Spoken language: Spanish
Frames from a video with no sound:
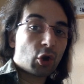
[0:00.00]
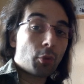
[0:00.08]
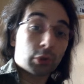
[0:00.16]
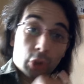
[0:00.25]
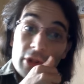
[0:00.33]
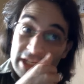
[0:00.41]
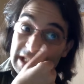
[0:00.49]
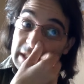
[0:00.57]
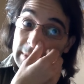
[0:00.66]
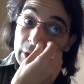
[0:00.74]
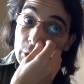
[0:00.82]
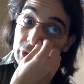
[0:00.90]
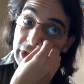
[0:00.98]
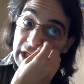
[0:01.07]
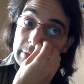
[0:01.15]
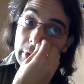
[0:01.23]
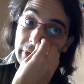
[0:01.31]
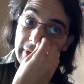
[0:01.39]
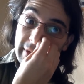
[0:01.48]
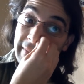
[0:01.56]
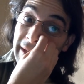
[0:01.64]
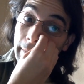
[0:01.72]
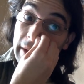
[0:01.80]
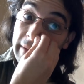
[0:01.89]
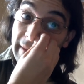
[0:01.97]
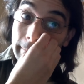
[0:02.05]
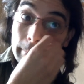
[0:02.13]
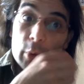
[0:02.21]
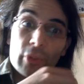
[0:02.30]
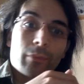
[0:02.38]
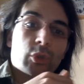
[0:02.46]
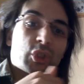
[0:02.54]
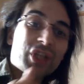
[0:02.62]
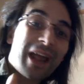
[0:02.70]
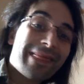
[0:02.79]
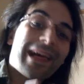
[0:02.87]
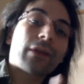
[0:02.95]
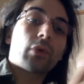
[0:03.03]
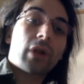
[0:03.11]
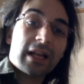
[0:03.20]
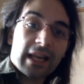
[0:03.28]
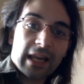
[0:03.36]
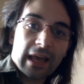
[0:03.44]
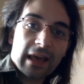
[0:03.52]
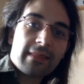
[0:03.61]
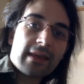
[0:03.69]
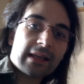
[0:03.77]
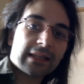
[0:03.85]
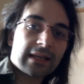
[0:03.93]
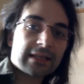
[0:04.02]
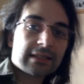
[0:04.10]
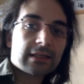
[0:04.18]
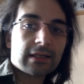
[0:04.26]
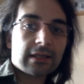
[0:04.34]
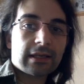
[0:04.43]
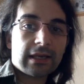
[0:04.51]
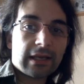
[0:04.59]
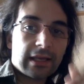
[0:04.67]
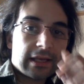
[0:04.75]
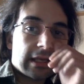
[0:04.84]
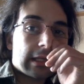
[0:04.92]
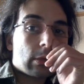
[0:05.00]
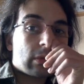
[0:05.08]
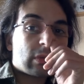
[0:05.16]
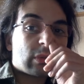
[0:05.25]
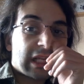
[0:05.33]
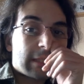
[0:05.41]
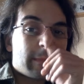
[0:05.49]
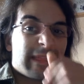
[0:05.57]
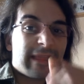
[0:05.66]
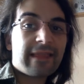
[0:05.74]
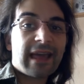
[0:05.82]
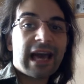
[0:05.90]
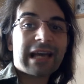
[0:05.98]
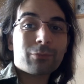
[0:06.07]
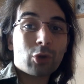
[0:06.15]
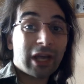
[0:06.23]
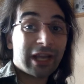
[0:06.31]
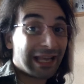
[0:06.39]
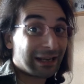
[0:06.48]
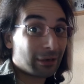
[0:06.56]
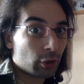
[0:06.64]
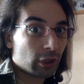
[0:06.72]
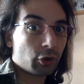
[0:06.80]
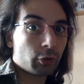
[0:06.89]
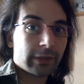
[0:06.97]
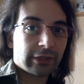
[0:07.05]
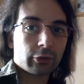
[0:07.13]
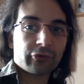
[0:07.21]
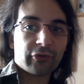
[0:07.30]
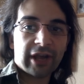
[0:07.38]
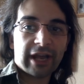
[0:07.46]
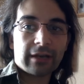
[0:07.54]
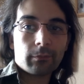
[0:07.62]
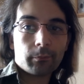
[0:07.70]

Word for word: todas las mitocondrias proceden de la madre, podemos trazar una línea hacia atrás, eh, una especie de árbol genealógico mitocondrial,